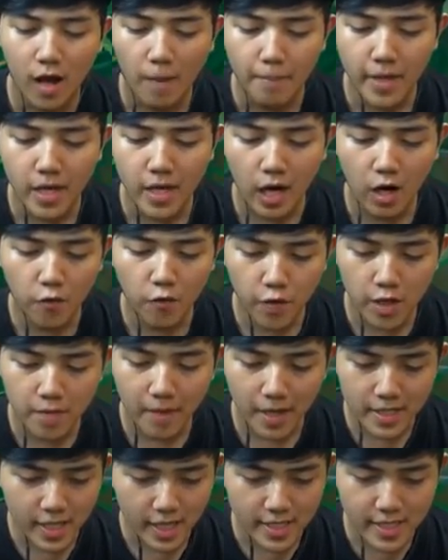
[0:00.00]
main AV
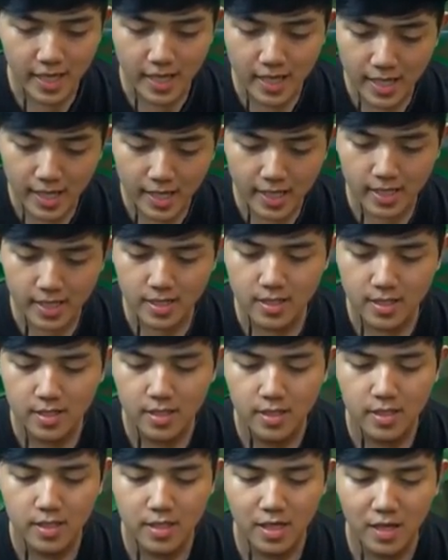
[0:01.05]
masih aja ngelag.
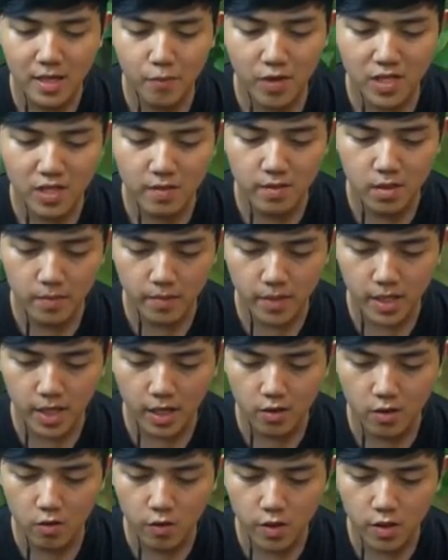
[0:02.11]
Jadi buat temen-temen
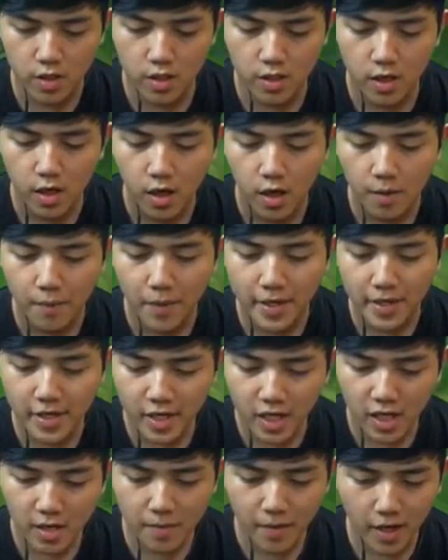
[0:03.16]
yang nunggu ini,
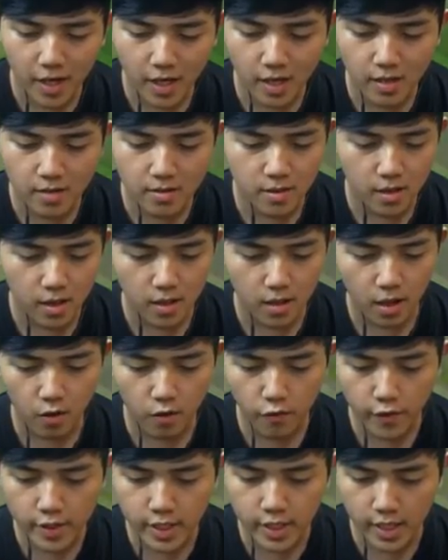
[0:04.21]
Bandiki mana
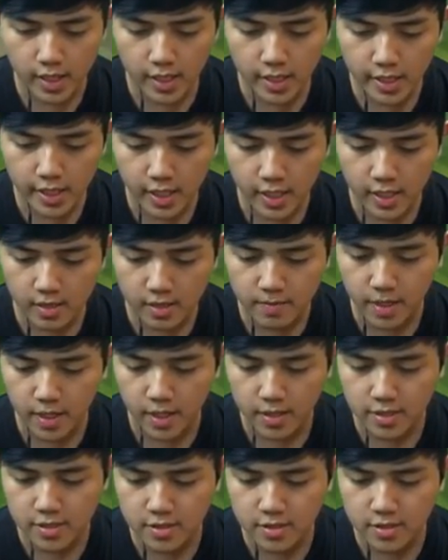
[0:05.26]
AOV dailynya? uh,